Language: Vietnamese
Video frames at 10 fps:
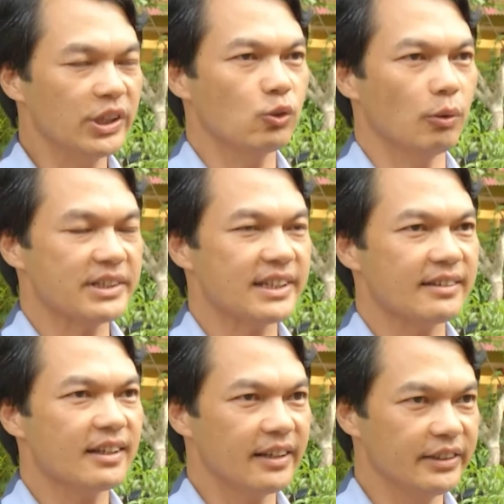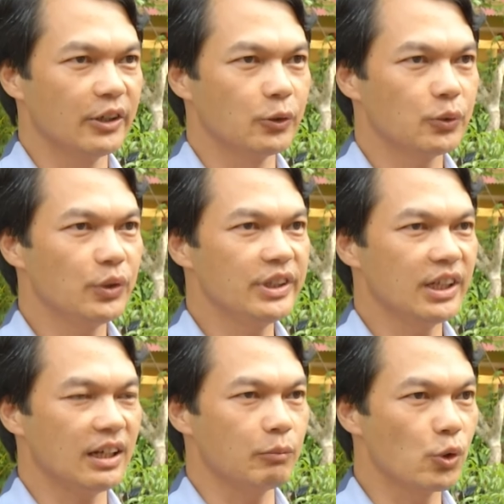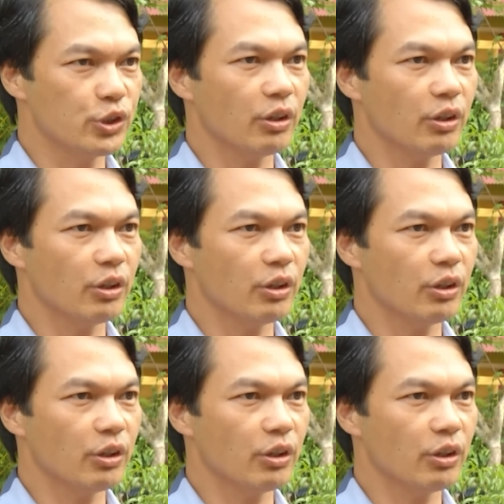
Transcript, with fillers: lịch của Bát Xát rất là nhiều, tuy nhiên là một